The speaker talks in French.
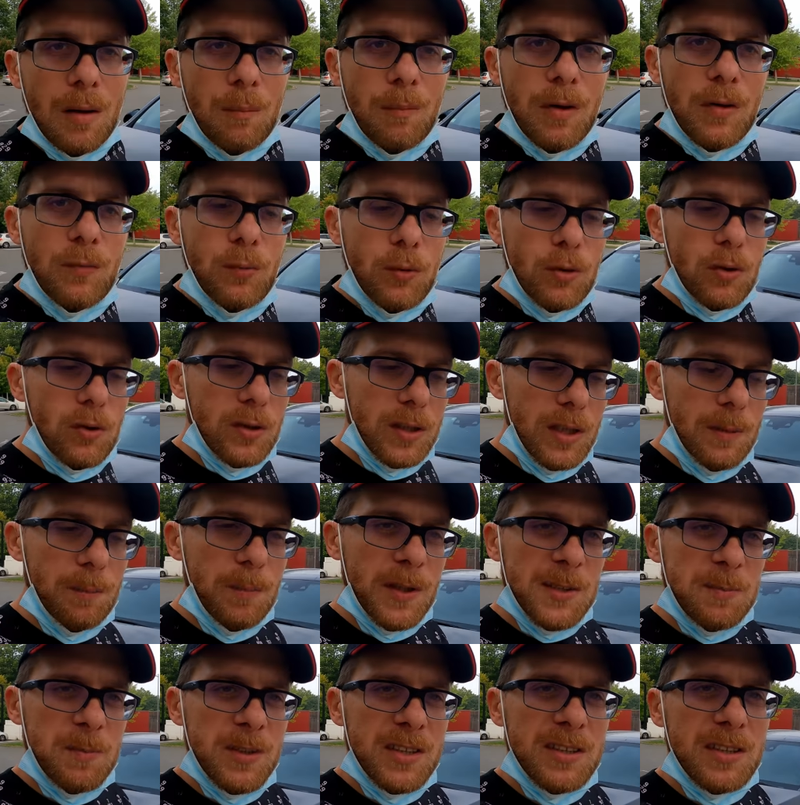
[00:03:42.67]
Mais vu qu'on n'est
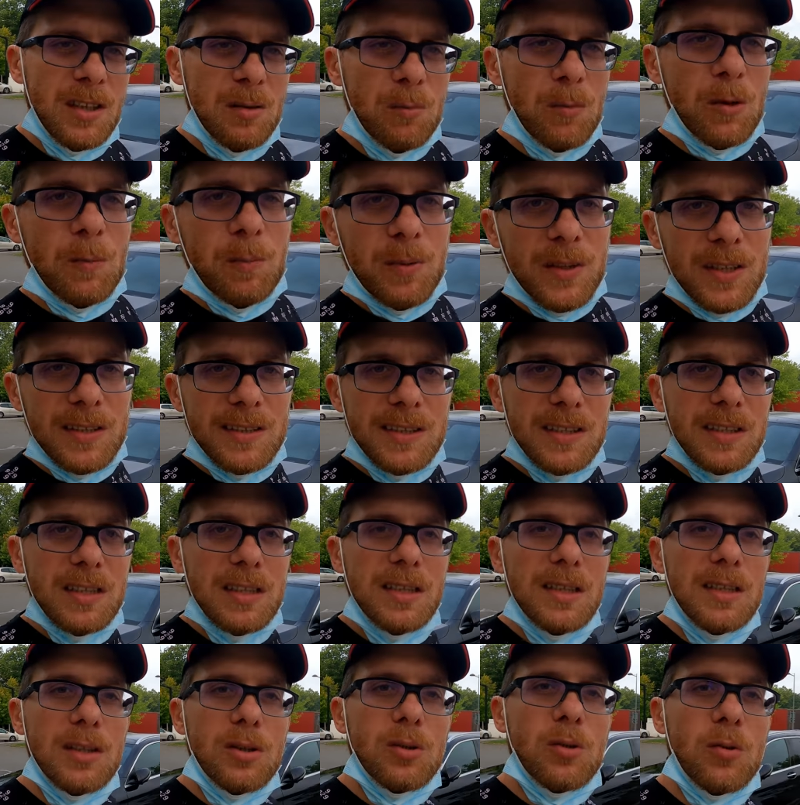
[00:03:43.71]
pas spécialement
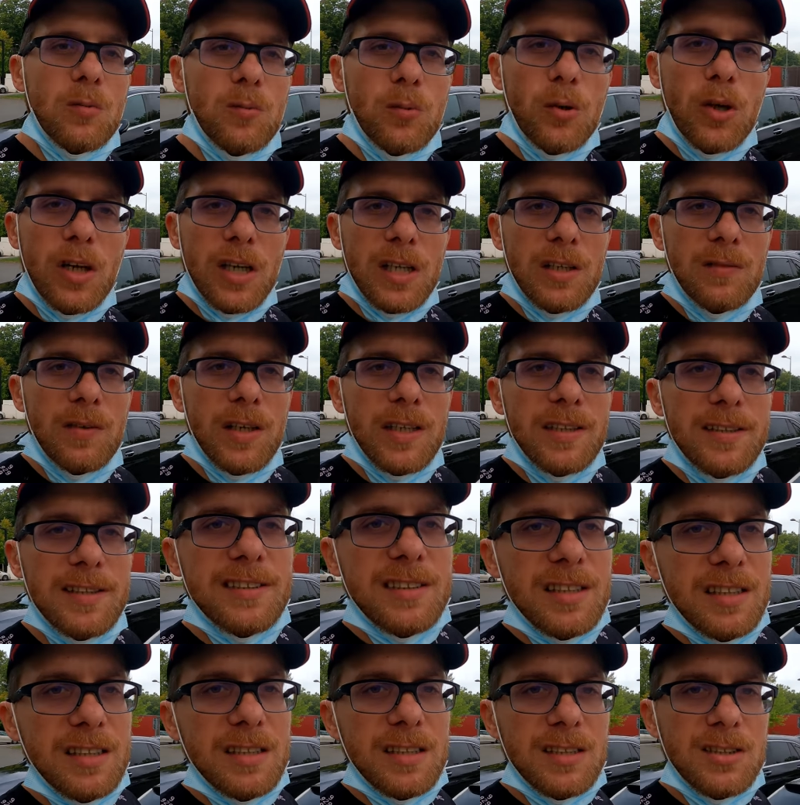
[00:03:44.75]
pressé, qu'on veut arriver à
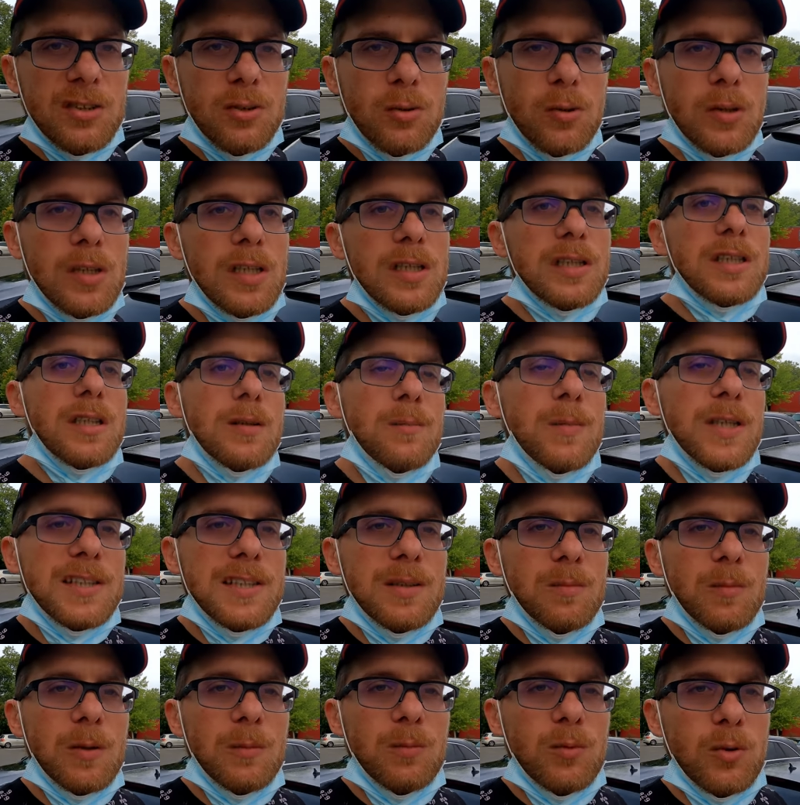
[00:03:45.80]
destination avec un
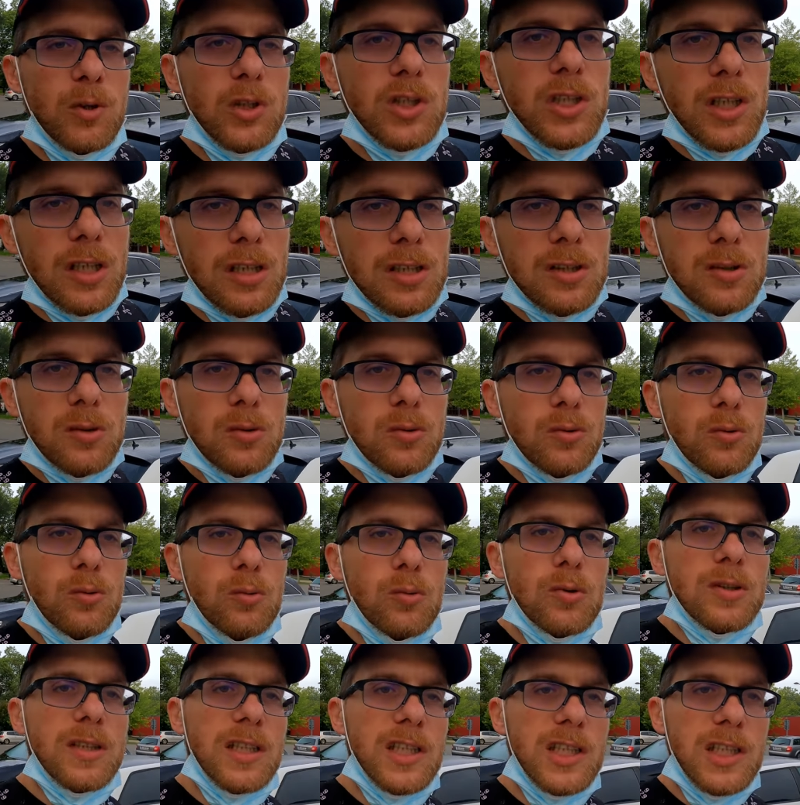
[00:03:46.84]
maximum de charge, euh,
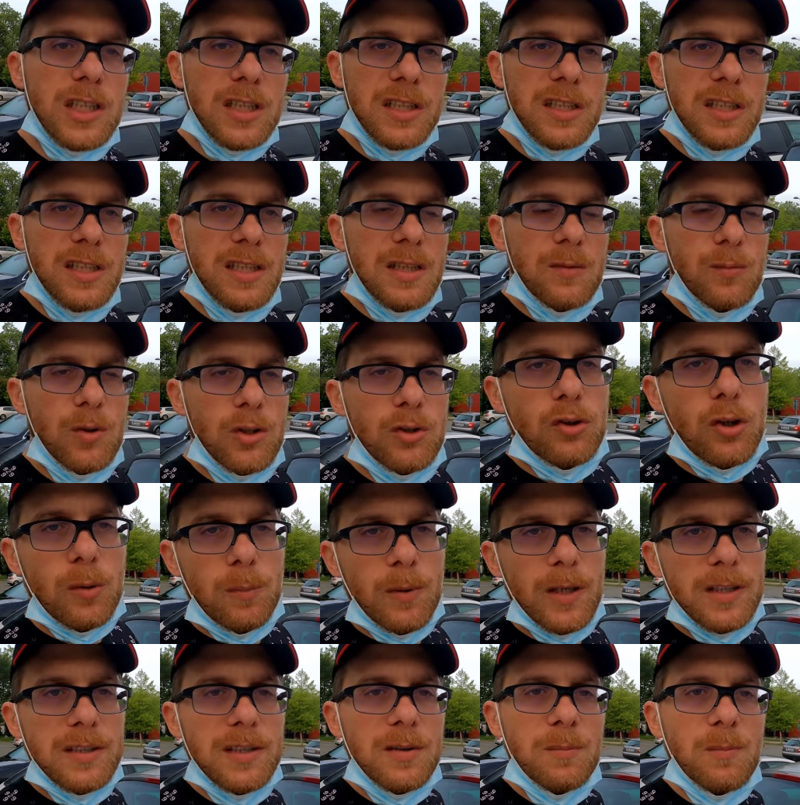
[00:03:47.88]
nous on a chargé la voiture
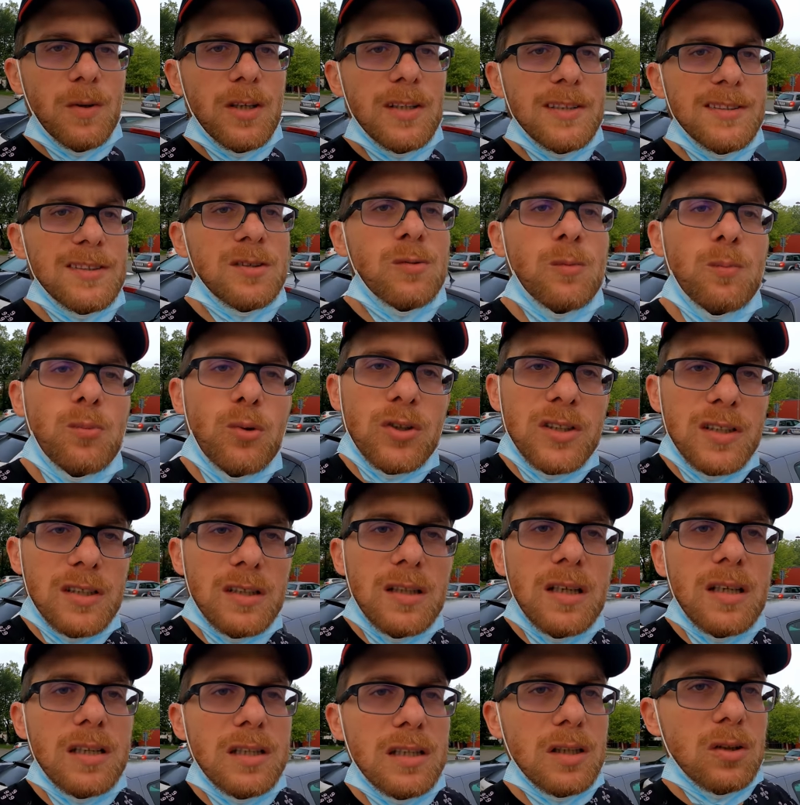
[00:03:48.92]
pratiquement à
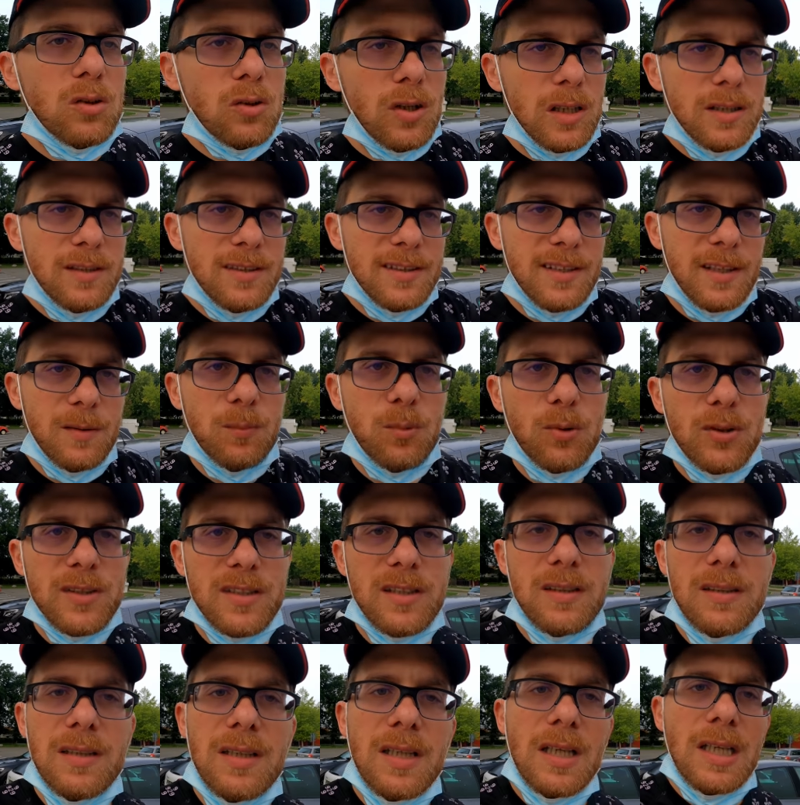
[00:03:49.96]
100%, à
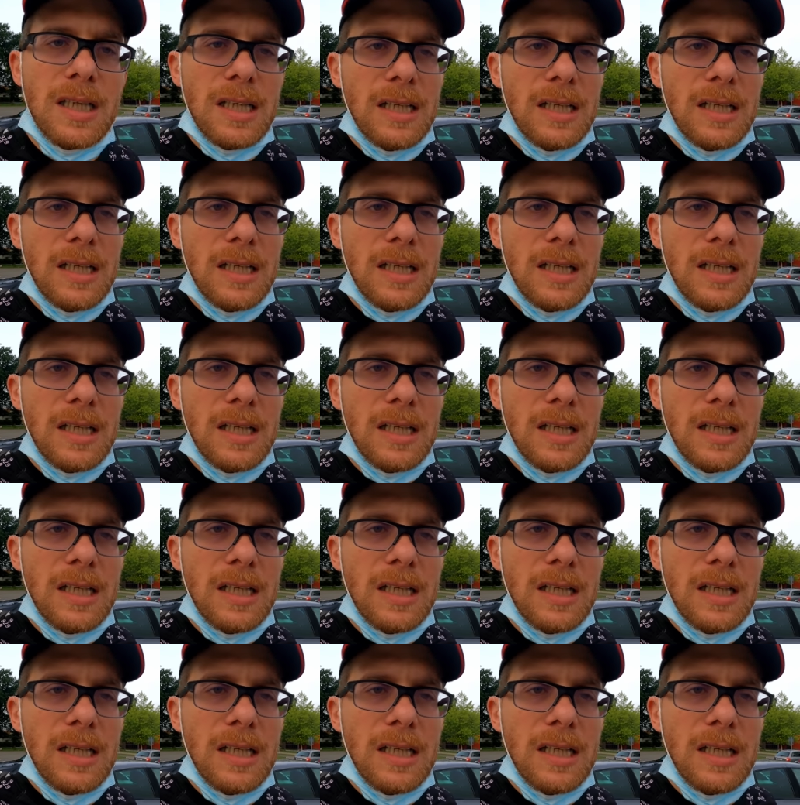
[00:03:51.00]
97%.